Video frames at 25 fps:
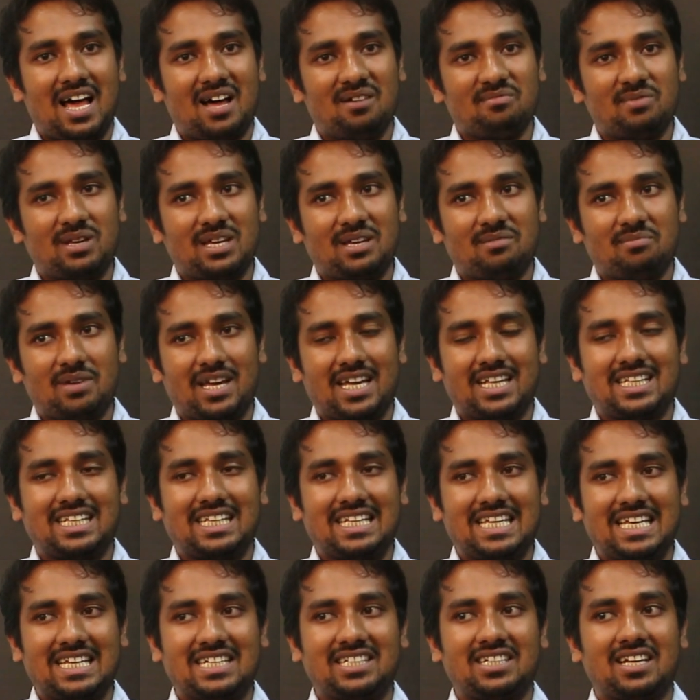আমি এখানে
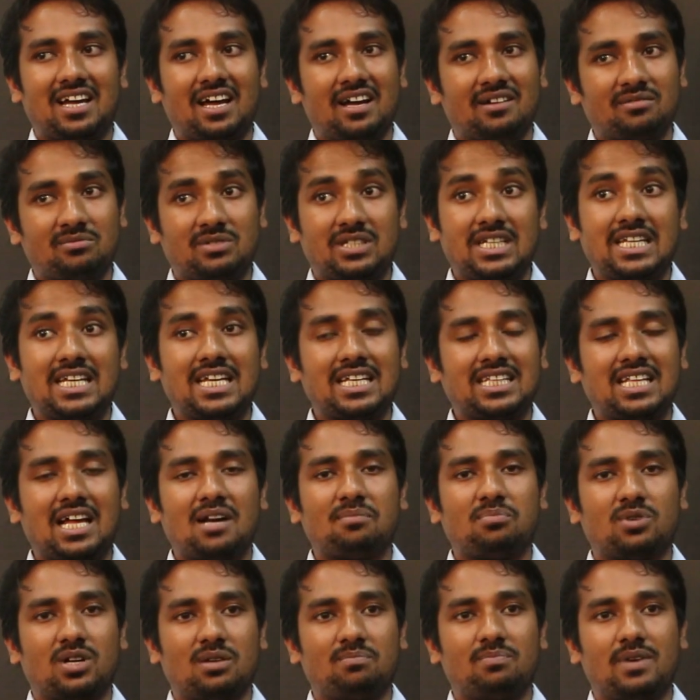গিয়ে শিখে
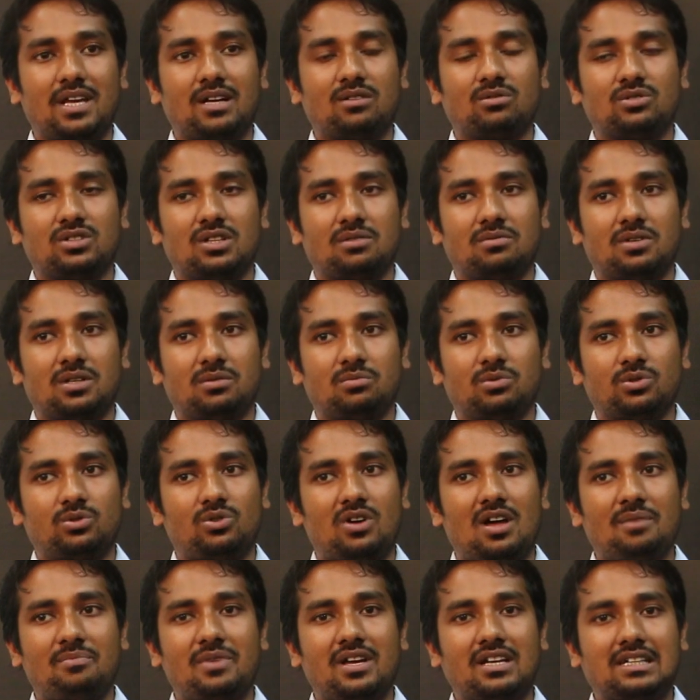তারপরে পে করতে পারবো তো
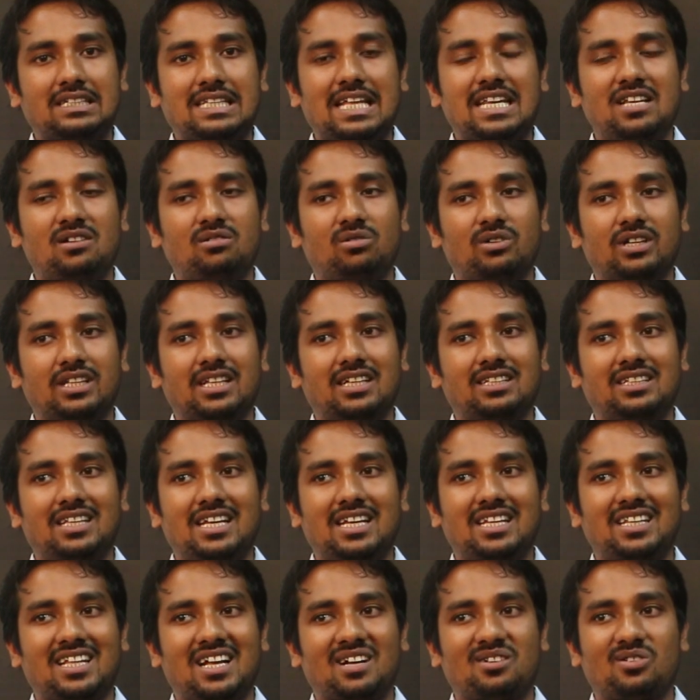আমি আর দেরি করি না
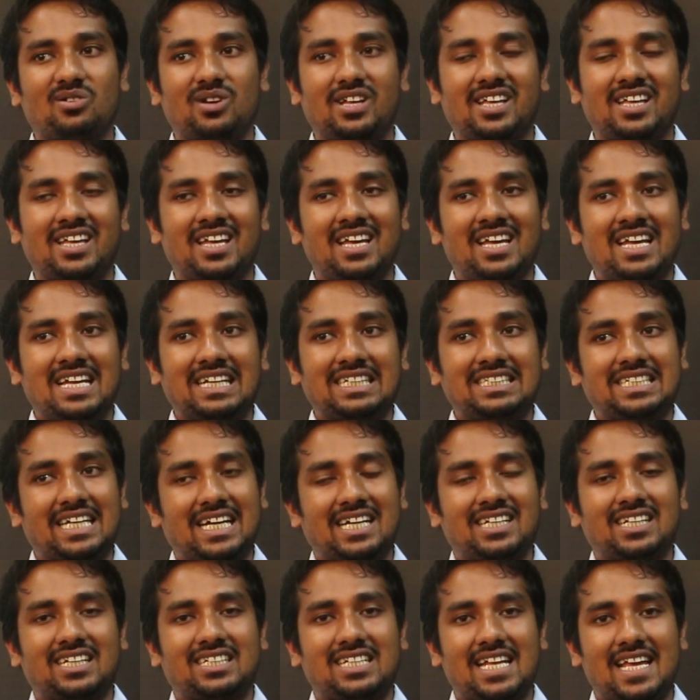দেরি না করে
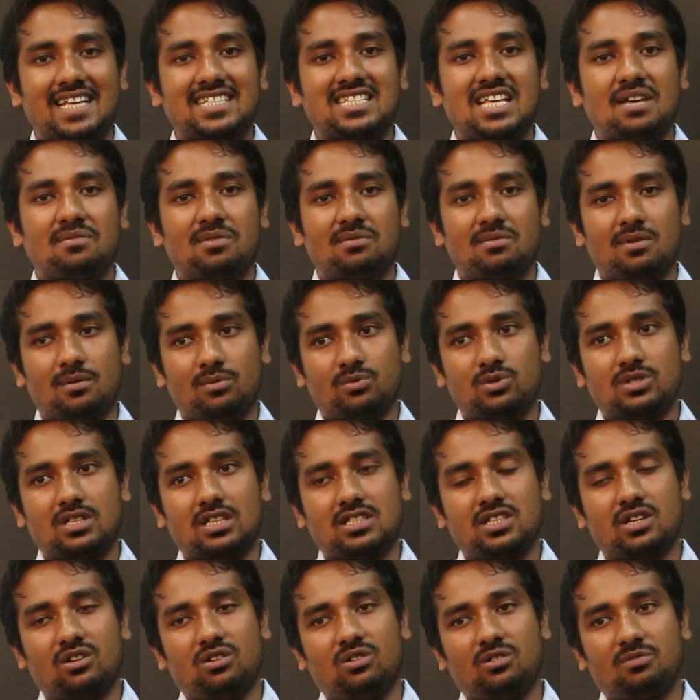সেখানে একটা এক্সামের ব্যবস্থা
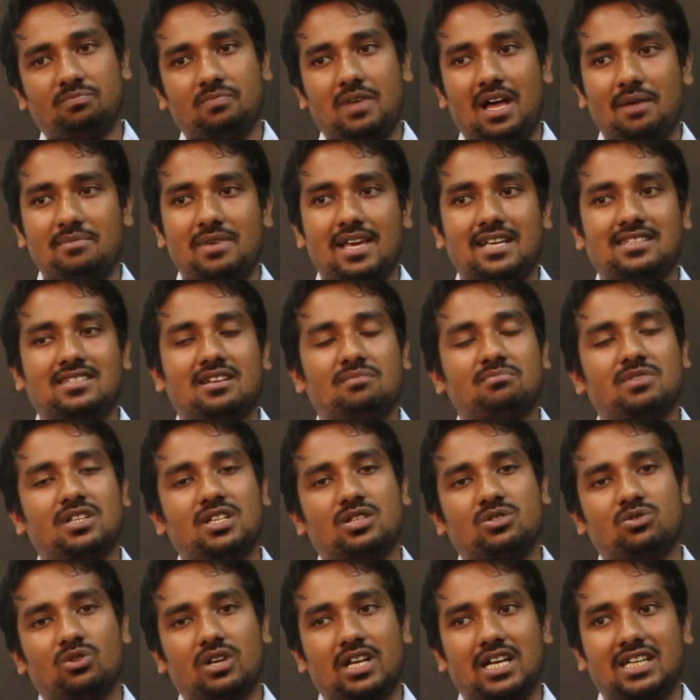ছিল আমি এক্সাম
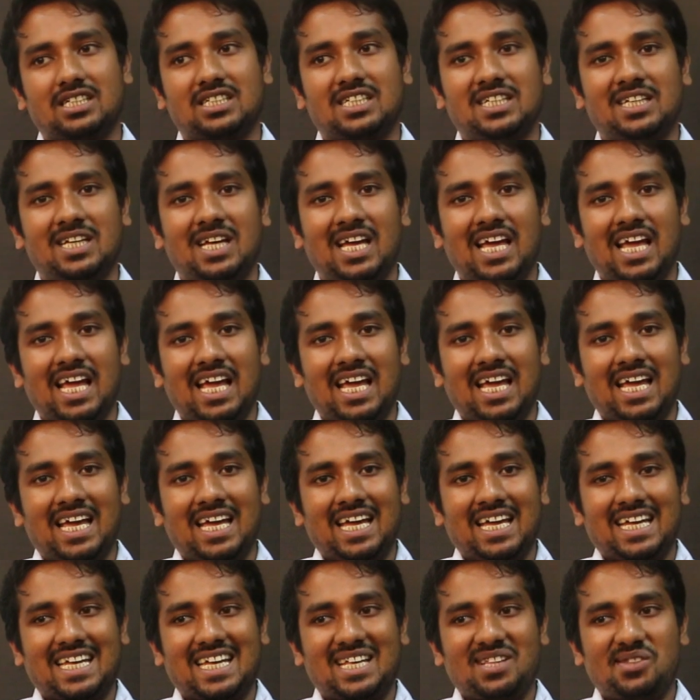দিতে চলে আসি
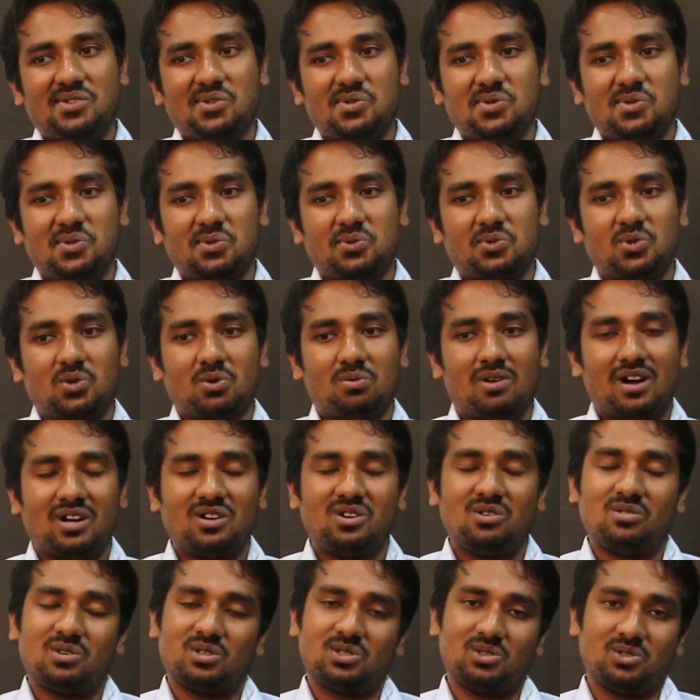কিন্তু
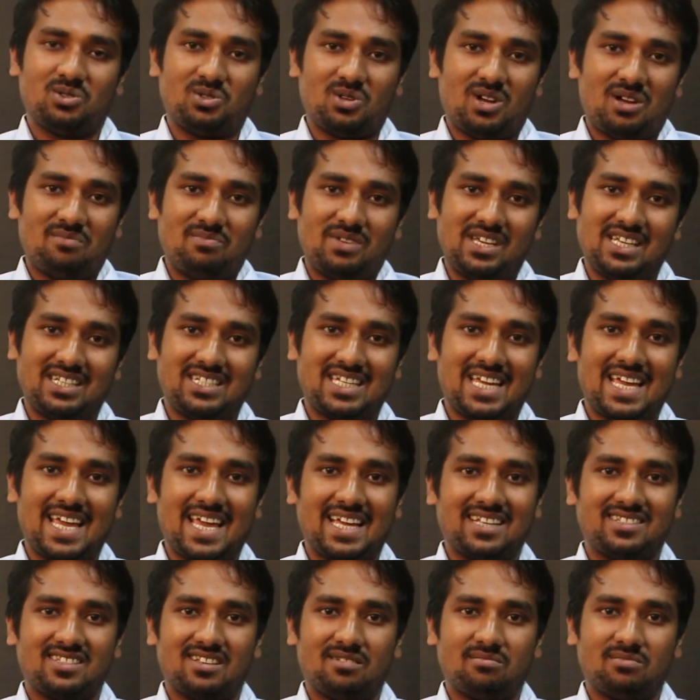দুর্ভাগ্যবশত আমি সেই
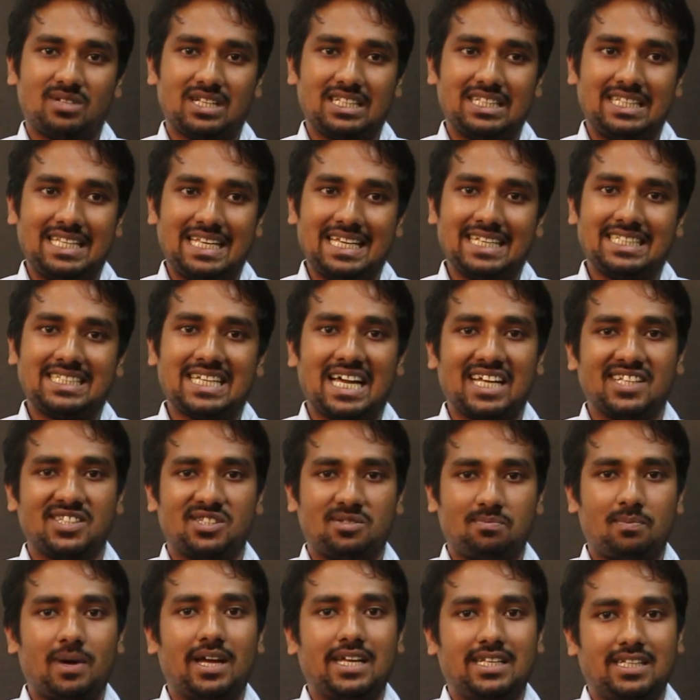এক্সামটা দিয়ে চান্স
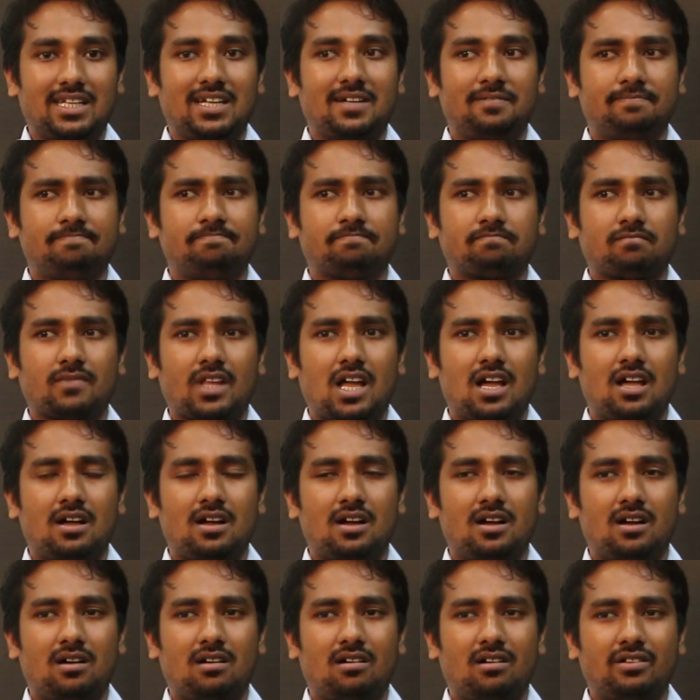পাই না
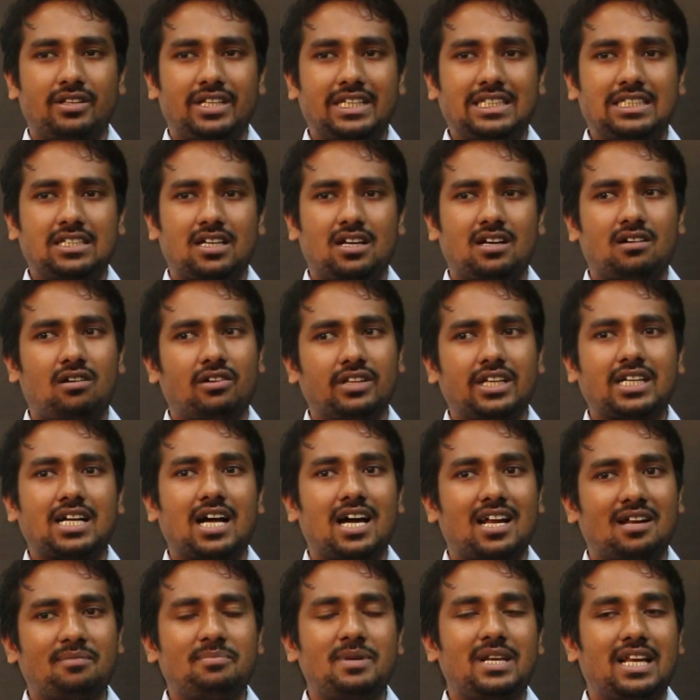অনেকটা অনেক
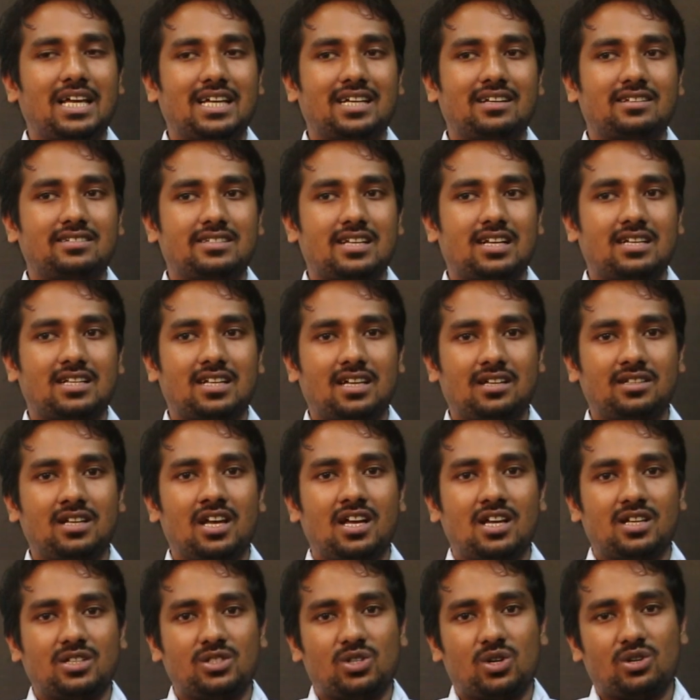খারাপই লাগে রেজাল্টটা
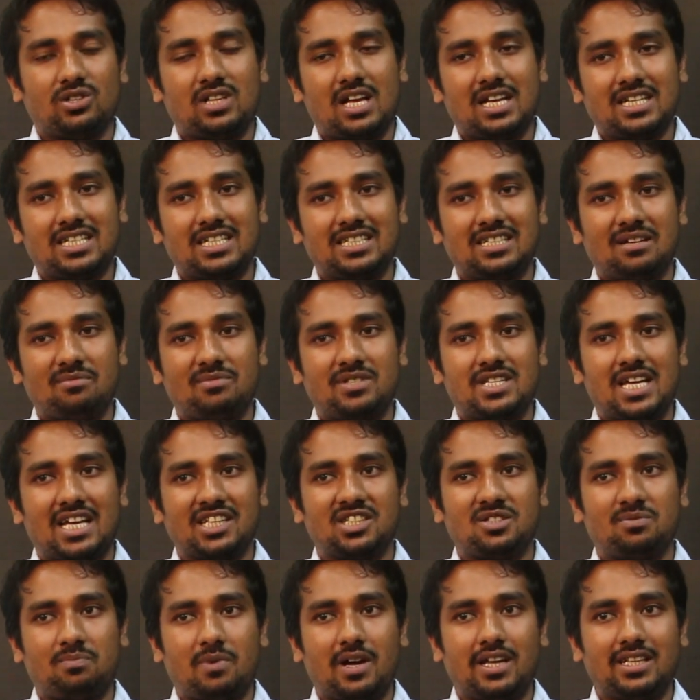যখন আসে যে আমি
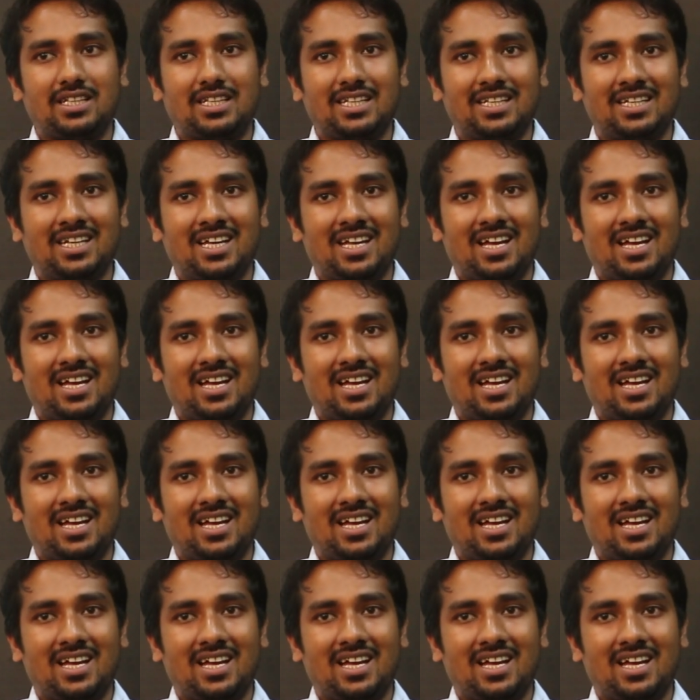চান্স পাইনি